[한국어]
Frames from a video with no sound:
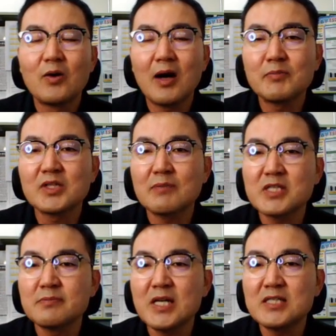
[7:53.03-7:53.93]
아무튼
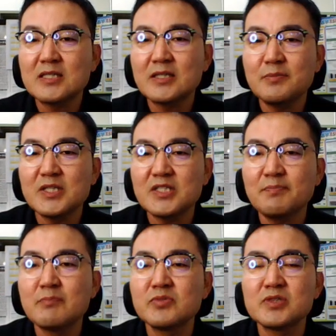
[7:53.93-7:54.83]
감사스마일 TV
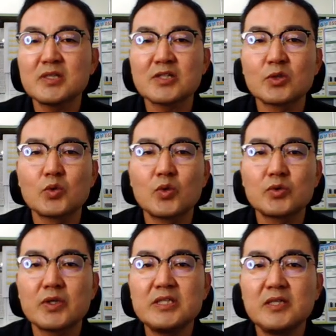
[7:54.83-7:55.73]

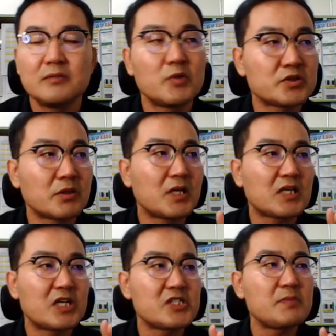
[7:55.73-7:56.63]
찐팬분들께서도 또 정말
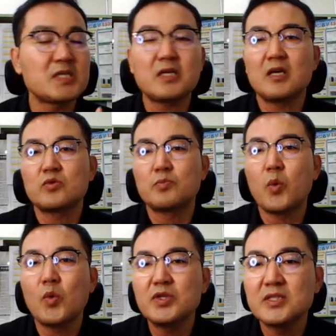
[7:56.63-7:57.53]
관심 있게 또
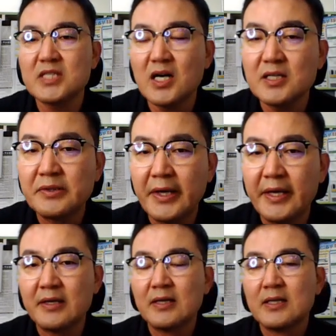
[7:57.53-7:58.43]
보고 있는
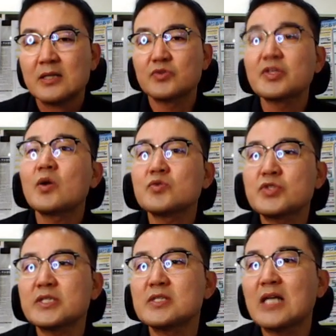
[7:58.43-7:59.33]
상황인데, 또 새로운
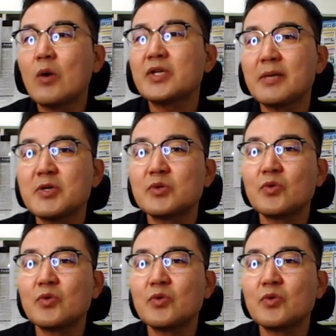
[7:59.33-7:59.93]
소식들 나오게 되면